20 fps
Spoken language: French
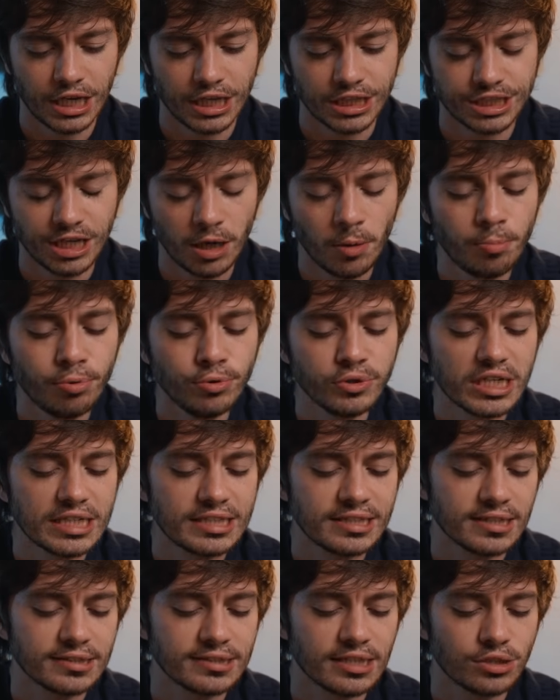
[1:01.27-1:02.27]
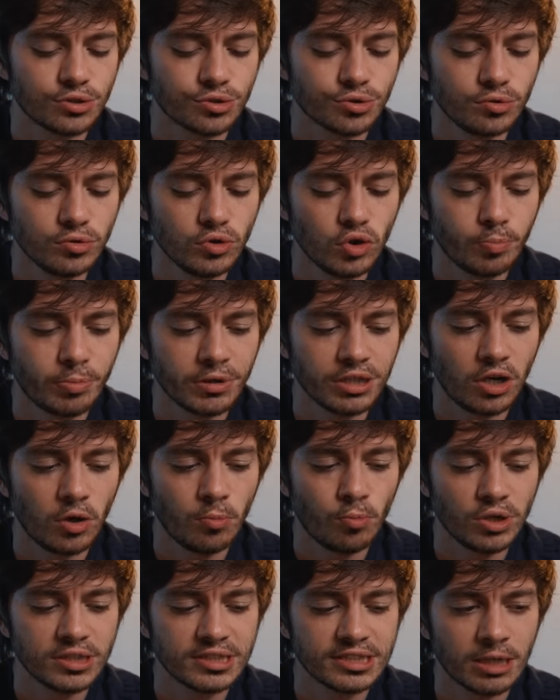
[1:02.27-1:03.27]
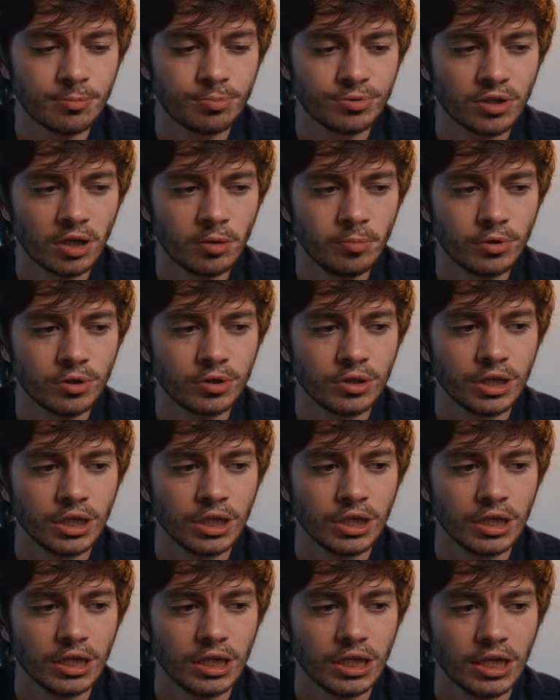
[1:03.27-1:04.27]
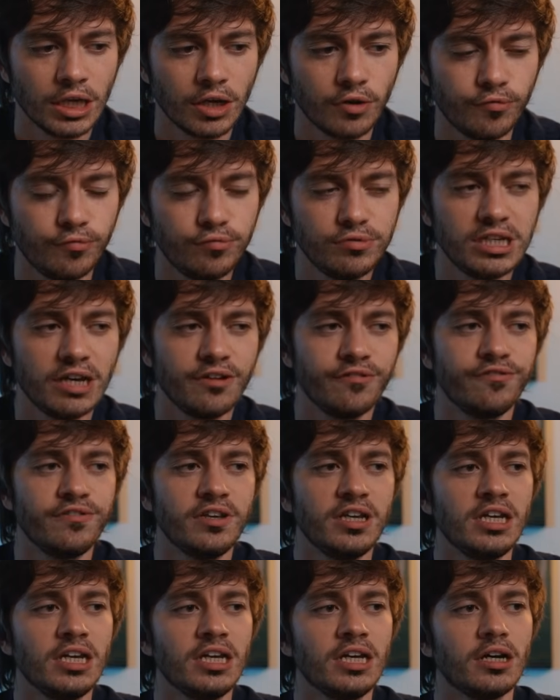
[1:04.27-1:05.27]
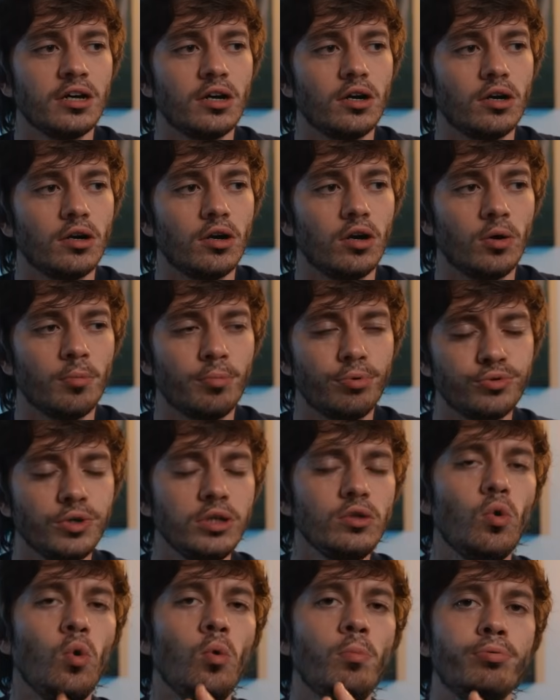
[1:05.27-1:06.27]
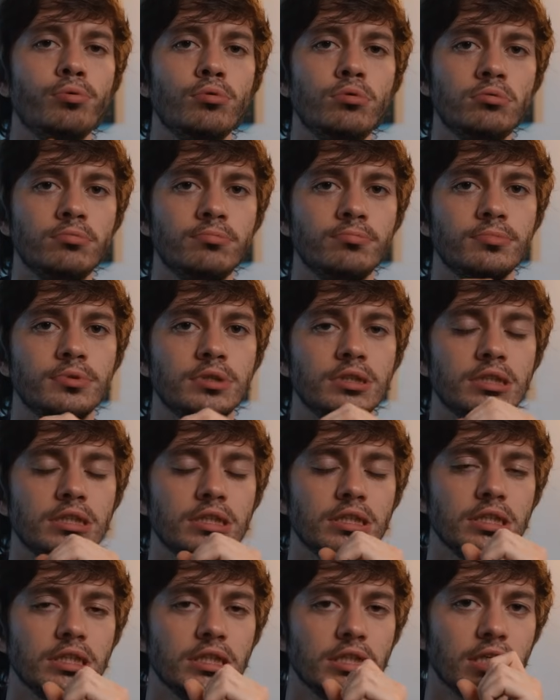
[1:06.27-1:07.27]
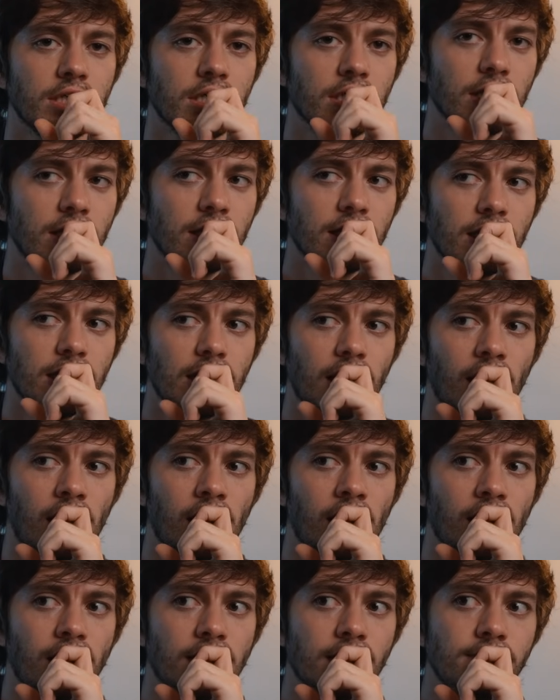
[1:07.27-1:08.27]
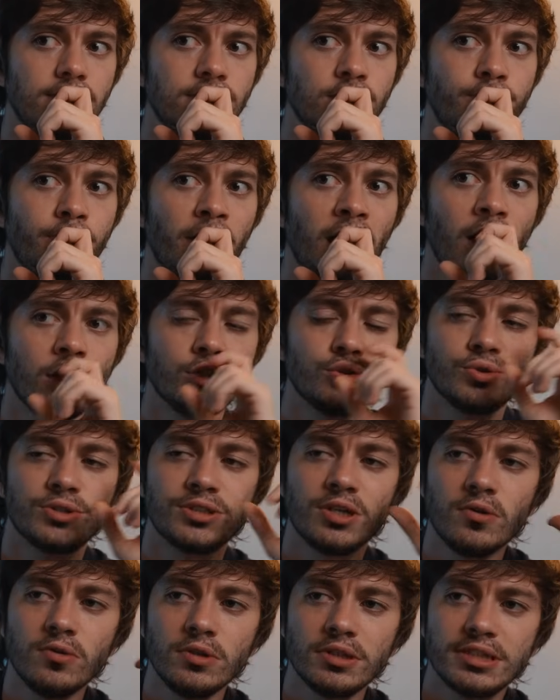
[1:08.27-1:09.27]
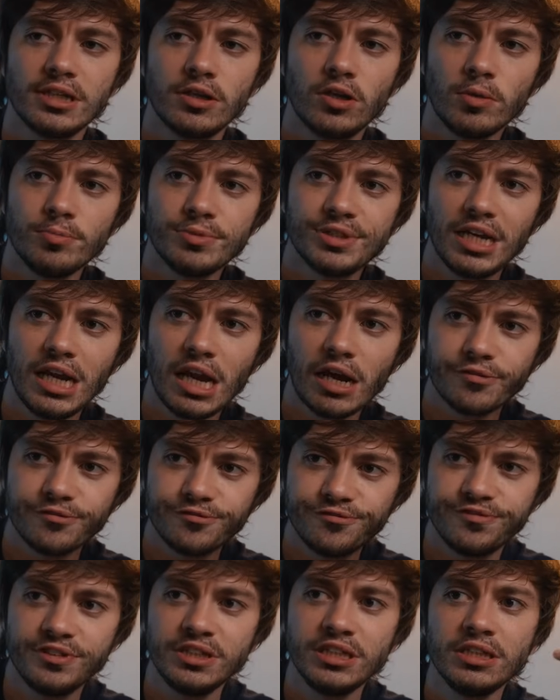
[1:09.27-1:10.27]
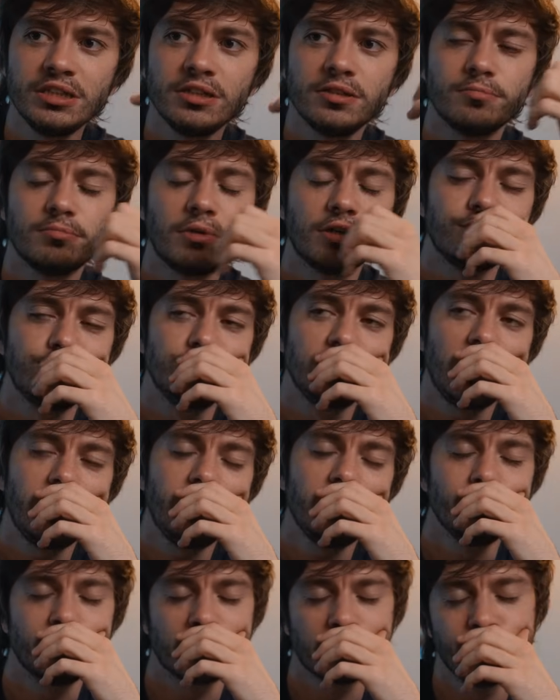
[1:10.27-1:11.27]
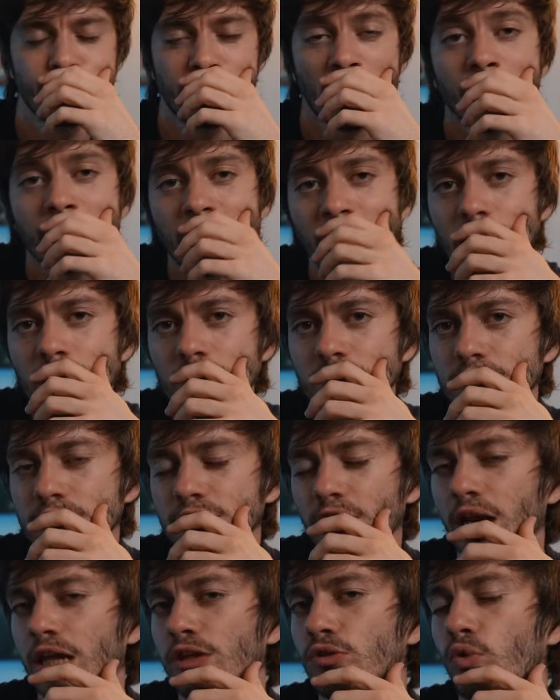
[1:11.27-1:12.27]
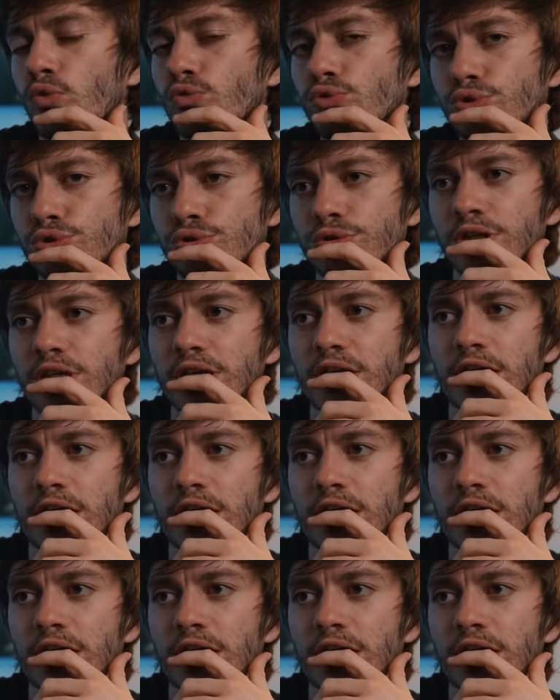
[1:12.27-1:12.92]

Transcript: J'ai un peu cette sensation que pendant le mois de septembre, vous avez un besoin de repos. Et quelque part, je sens que c'est comme si la vie, bah, vous en avez pris pas mal dans la tronche.